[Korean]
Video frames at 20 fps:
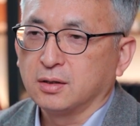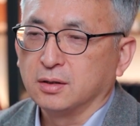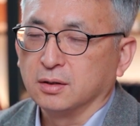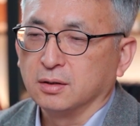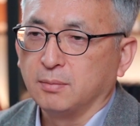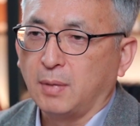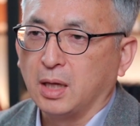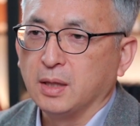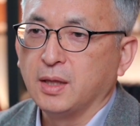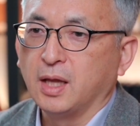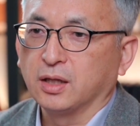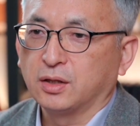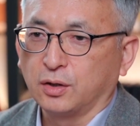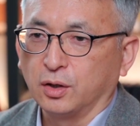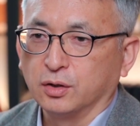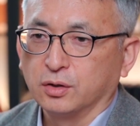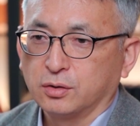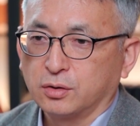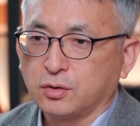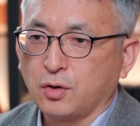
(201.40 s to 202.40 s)
그
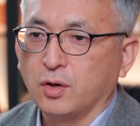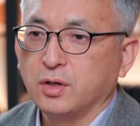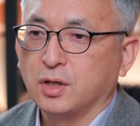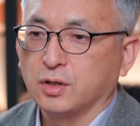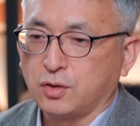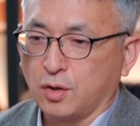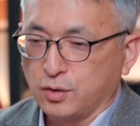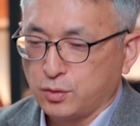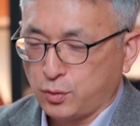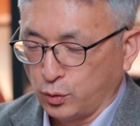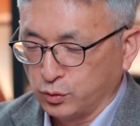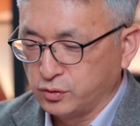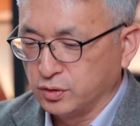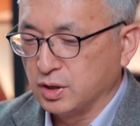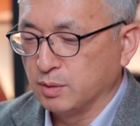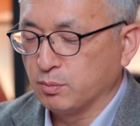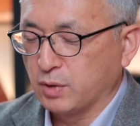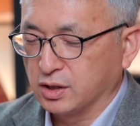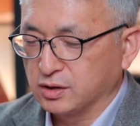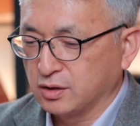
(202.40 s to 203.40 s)
만났던 저희 이제 저희
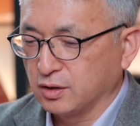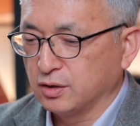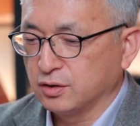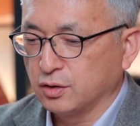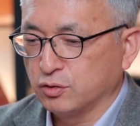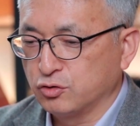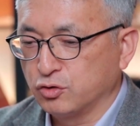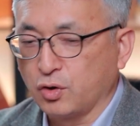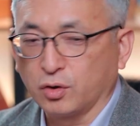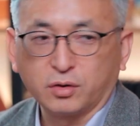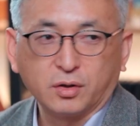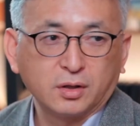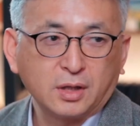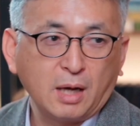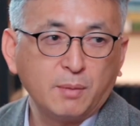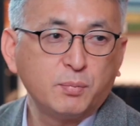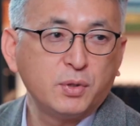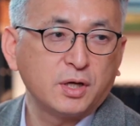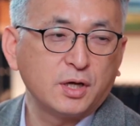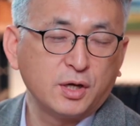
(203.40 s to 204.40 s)
교수님께서 이제 주셨던
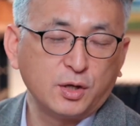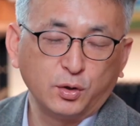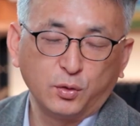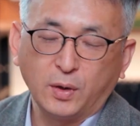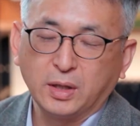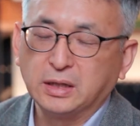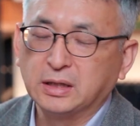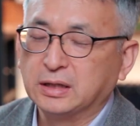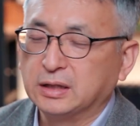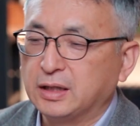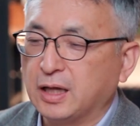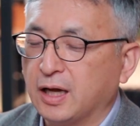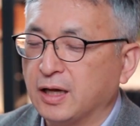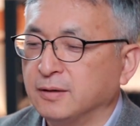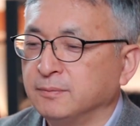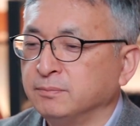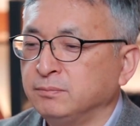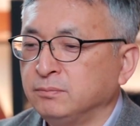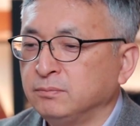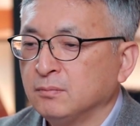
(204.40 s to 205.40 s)
탑픽이기도 했는데
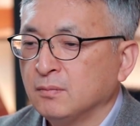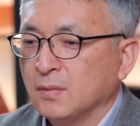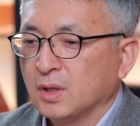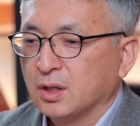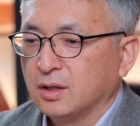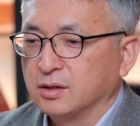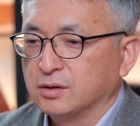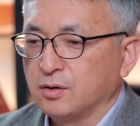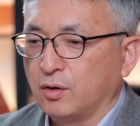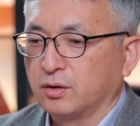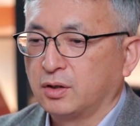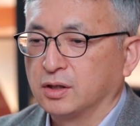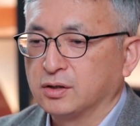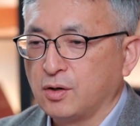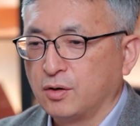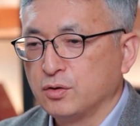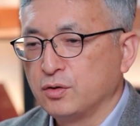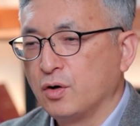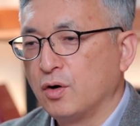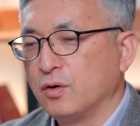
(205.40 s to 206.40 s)
음. 그래서 어떻게
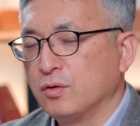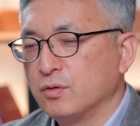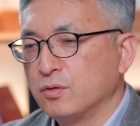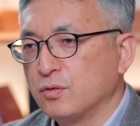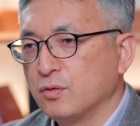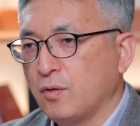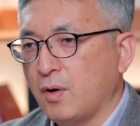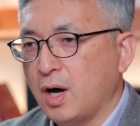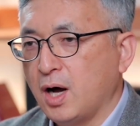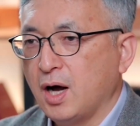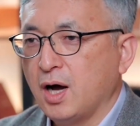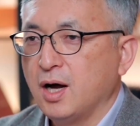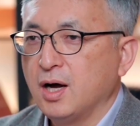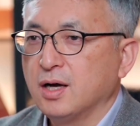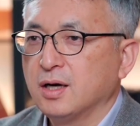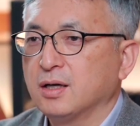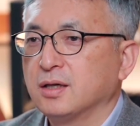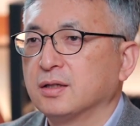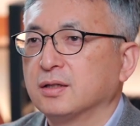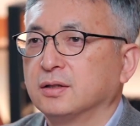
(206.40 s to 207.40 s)

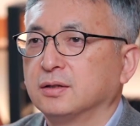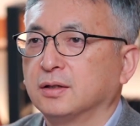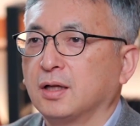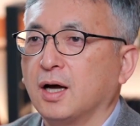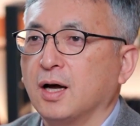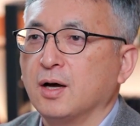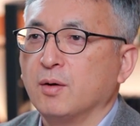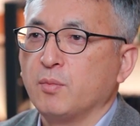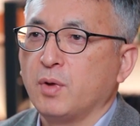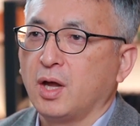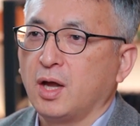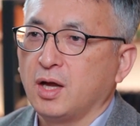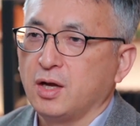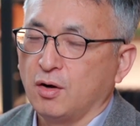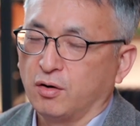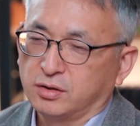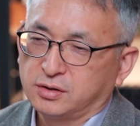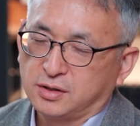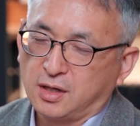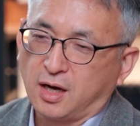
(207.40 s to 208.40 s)
성령과 그 다음에
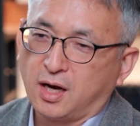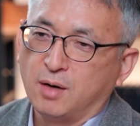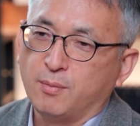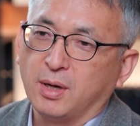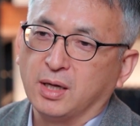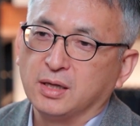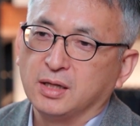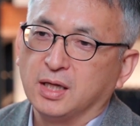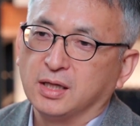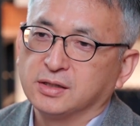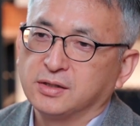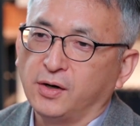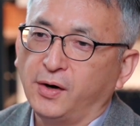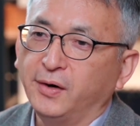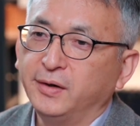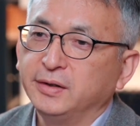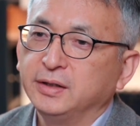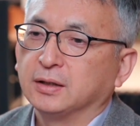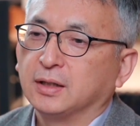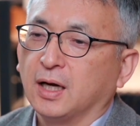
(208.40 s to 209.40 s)
역사가
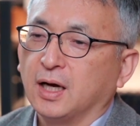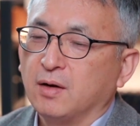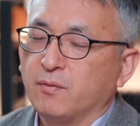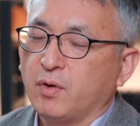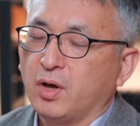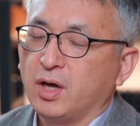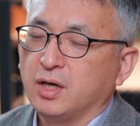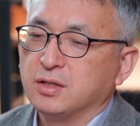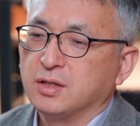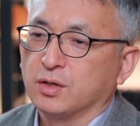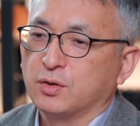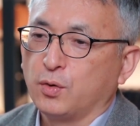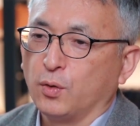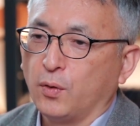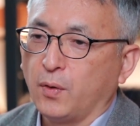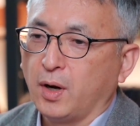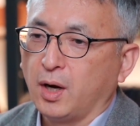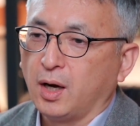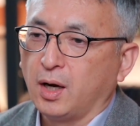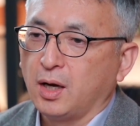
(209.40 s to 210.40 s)
만나서 그 다음에 이제
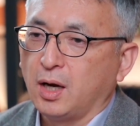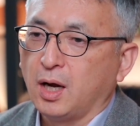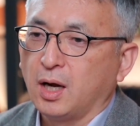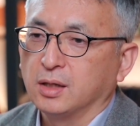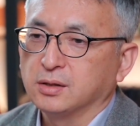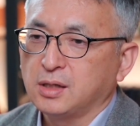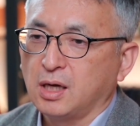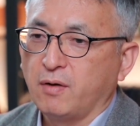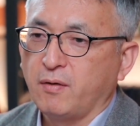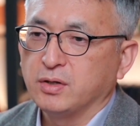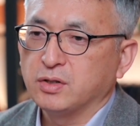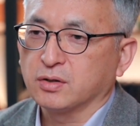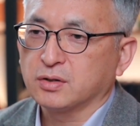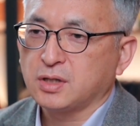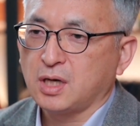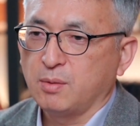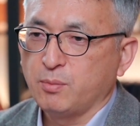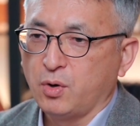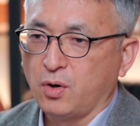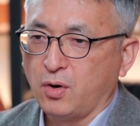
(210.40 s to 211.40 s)
교회의 사회적
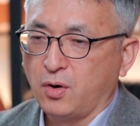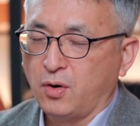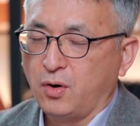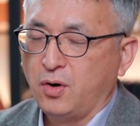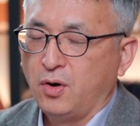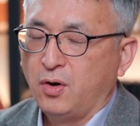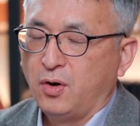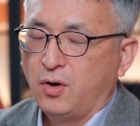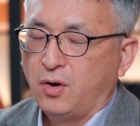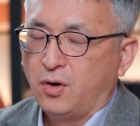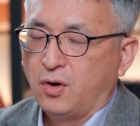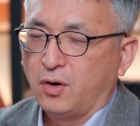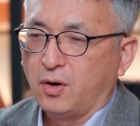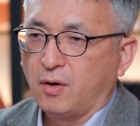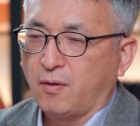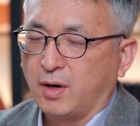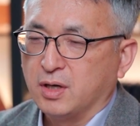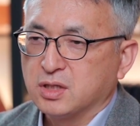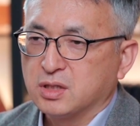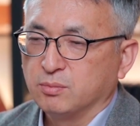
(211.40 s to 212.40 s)
참여
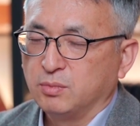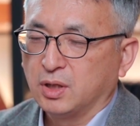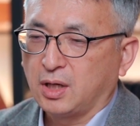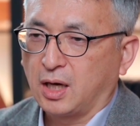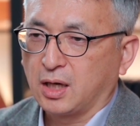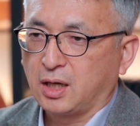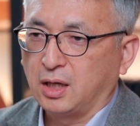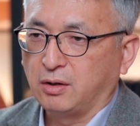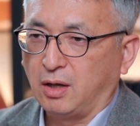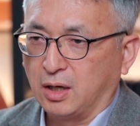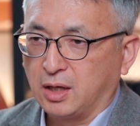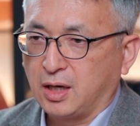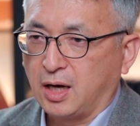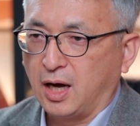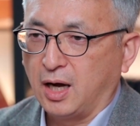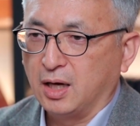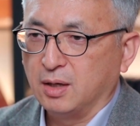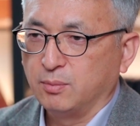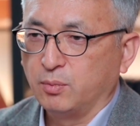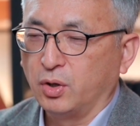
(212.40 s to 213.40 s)
에 관심을 갖게
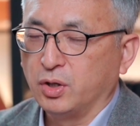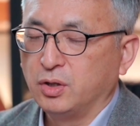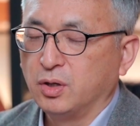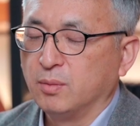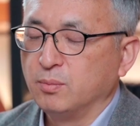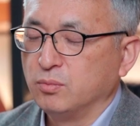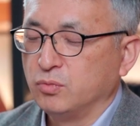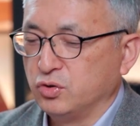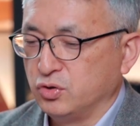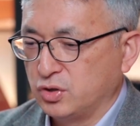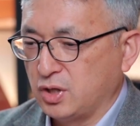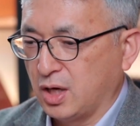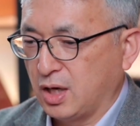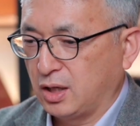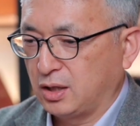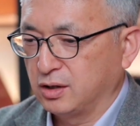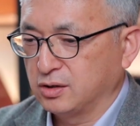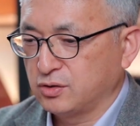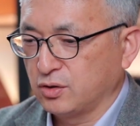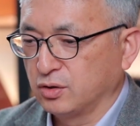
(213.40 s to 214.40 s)
될까 뭐 이런
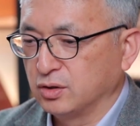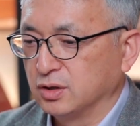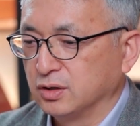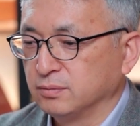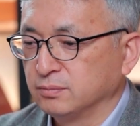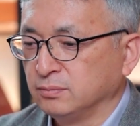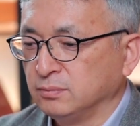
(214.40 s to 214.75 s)
문제 그래서 저는